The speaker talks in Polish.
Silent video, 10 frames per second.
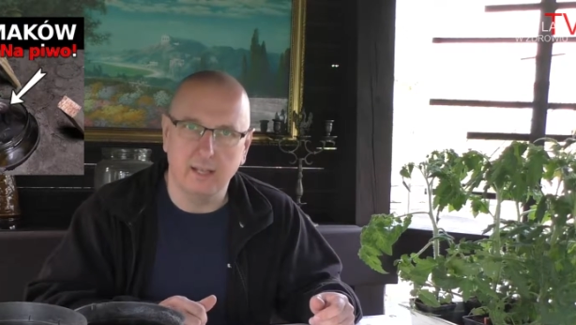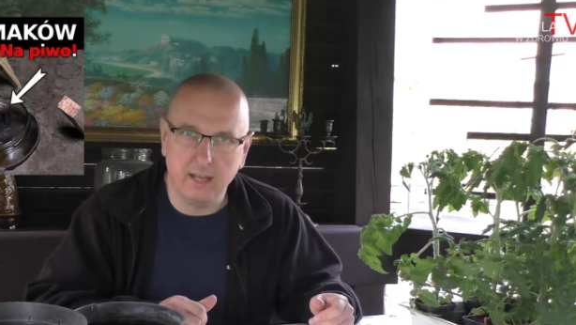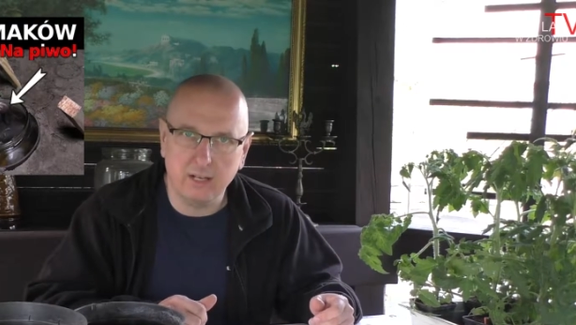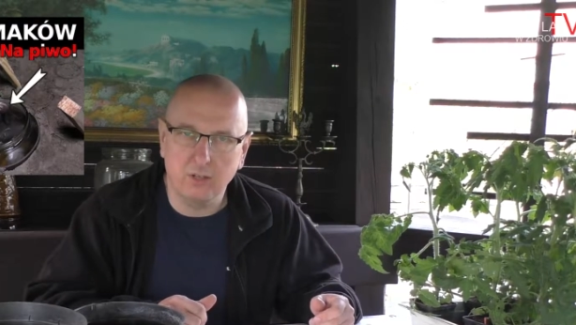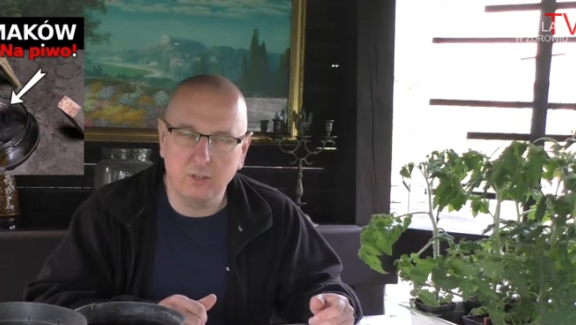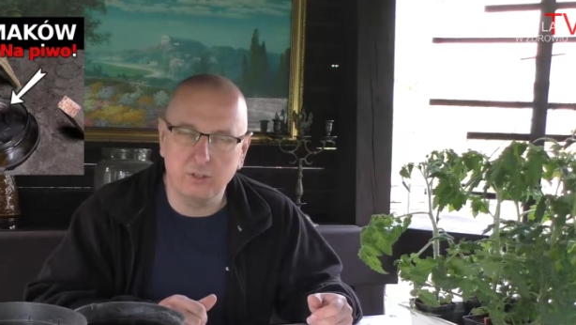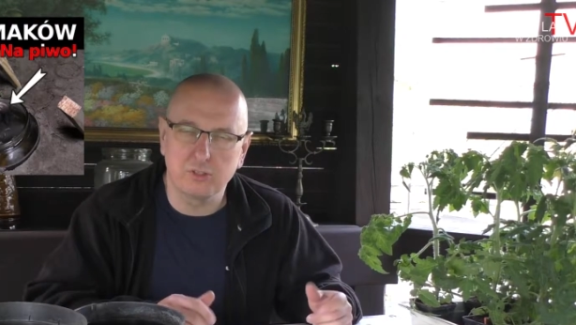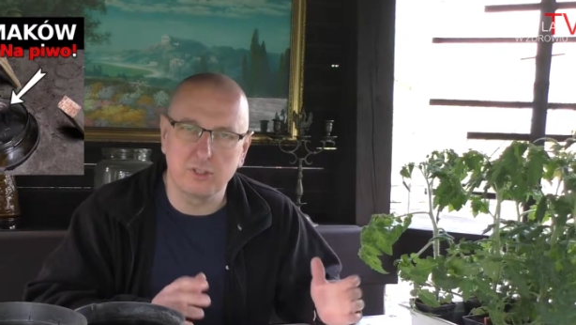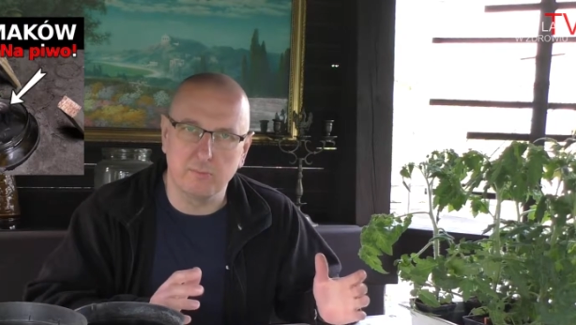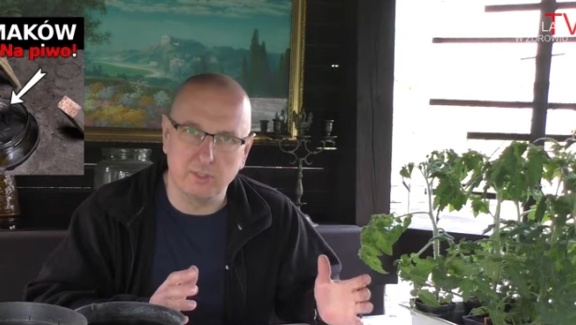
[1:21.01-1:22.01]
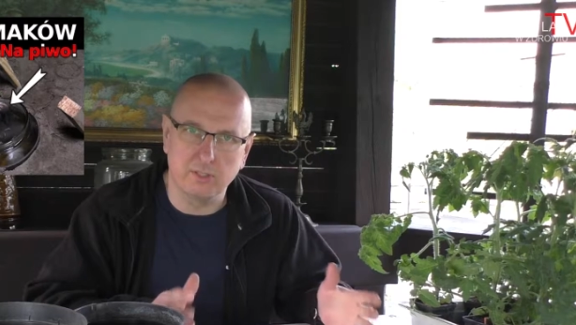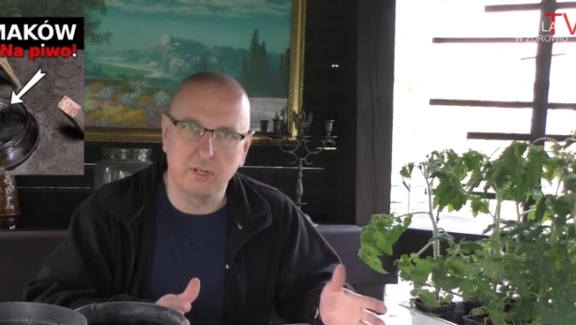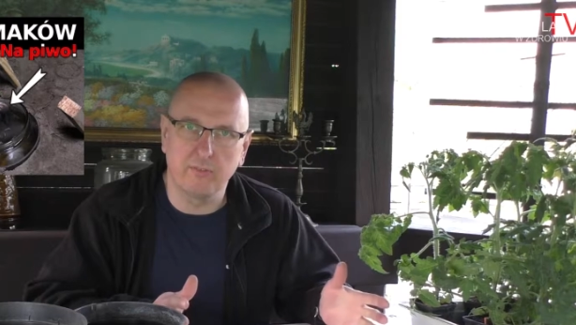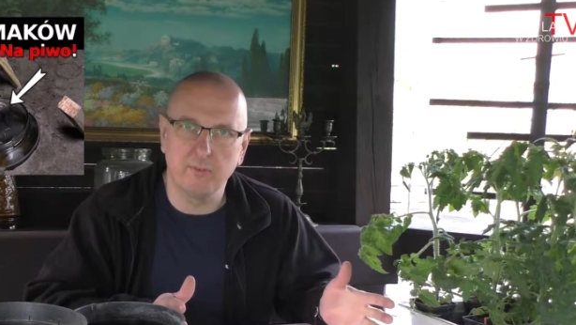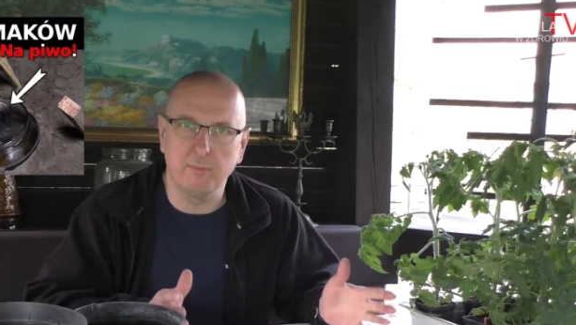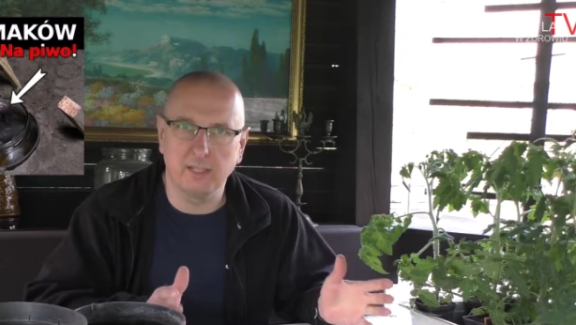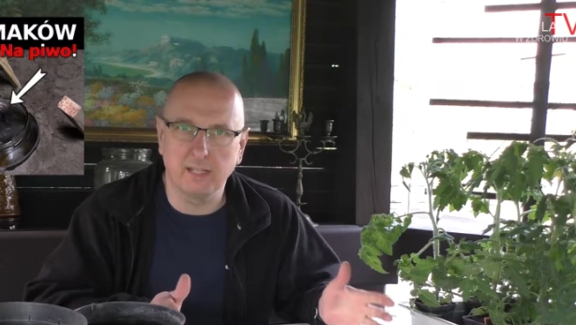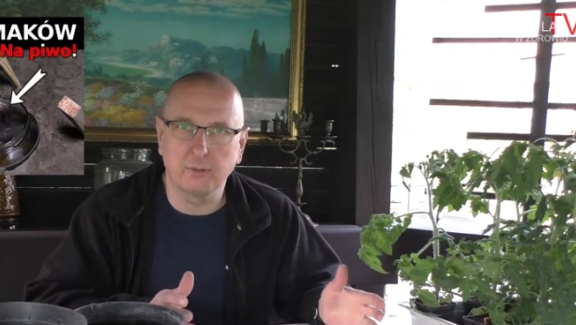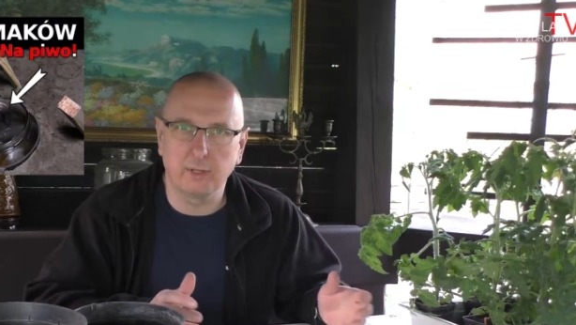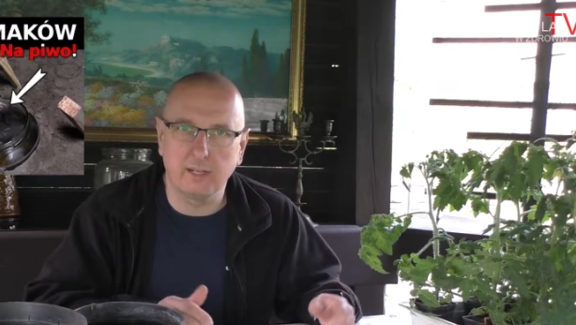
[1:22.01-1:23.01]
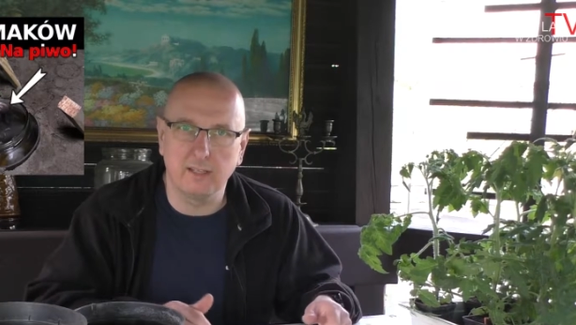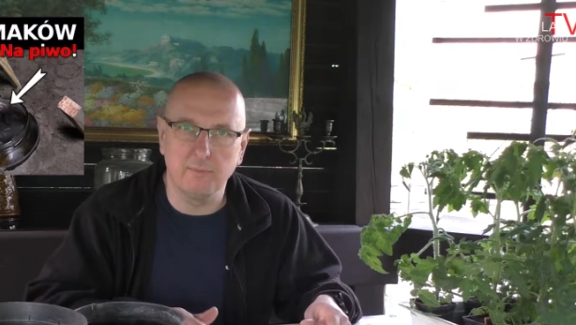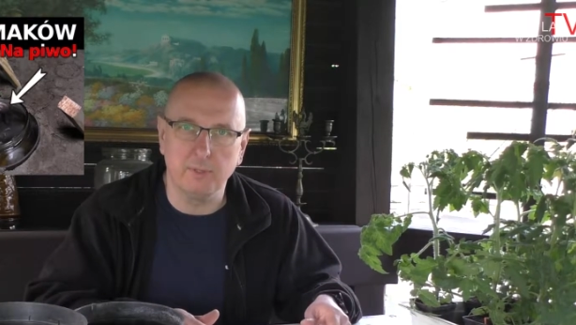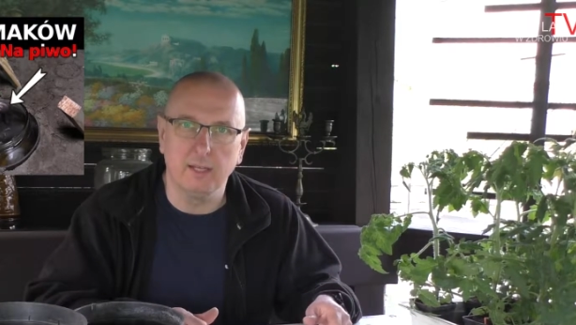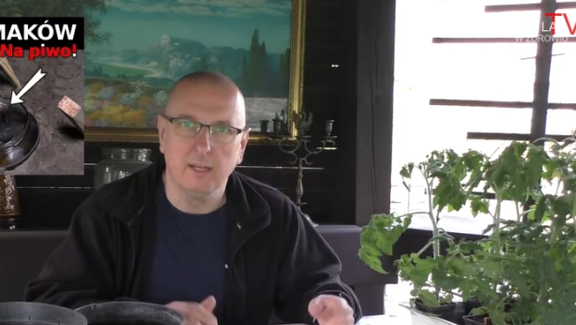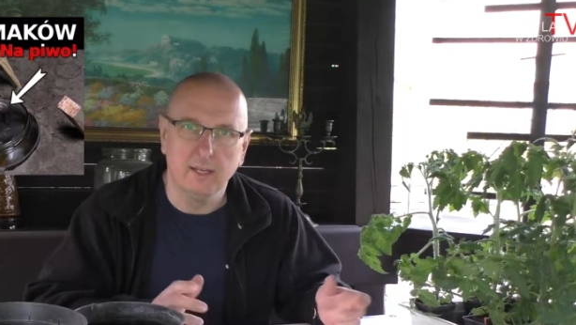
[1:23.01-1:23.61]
ekologicznymi, zdrowymi, naturalnymi,